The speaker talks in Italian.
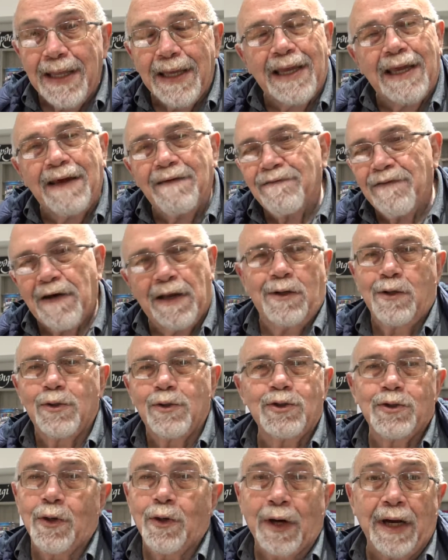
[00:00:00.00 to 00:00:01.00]
che fanno
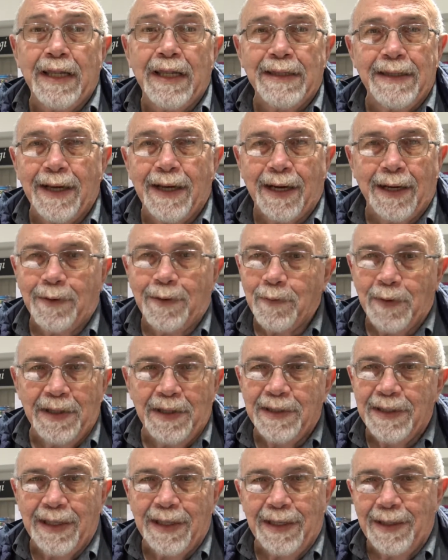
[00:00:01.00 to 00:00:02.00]
sorridere,
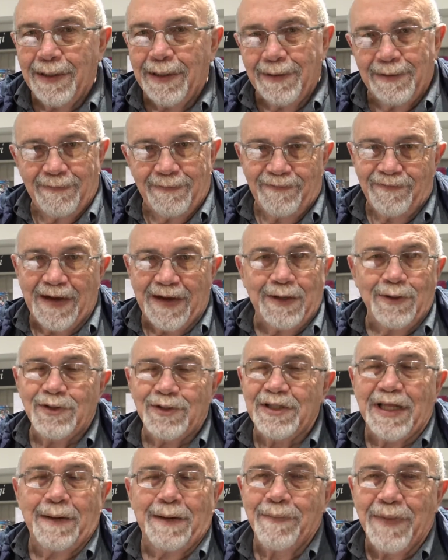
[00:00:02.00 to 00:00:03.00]
quindi eh, fanno
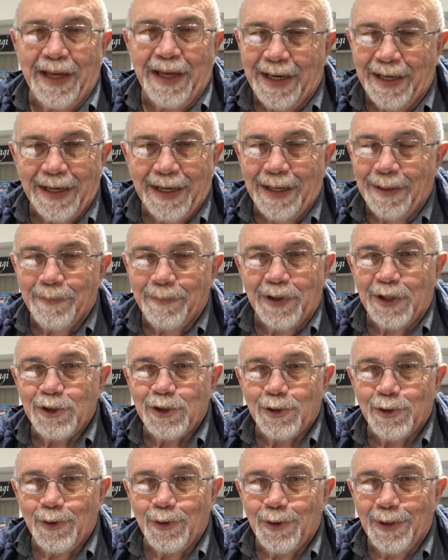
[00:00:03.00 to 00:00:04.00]
star bene le
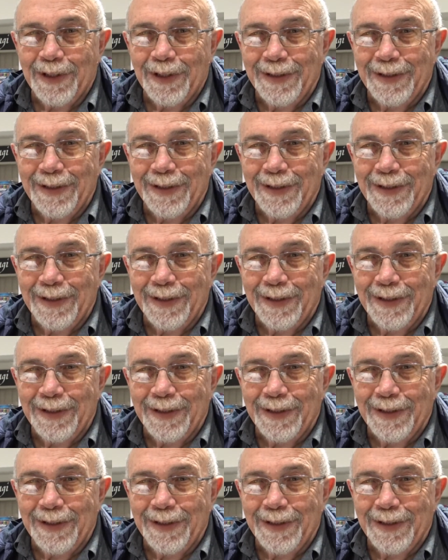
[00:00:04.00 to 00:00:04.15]
persone.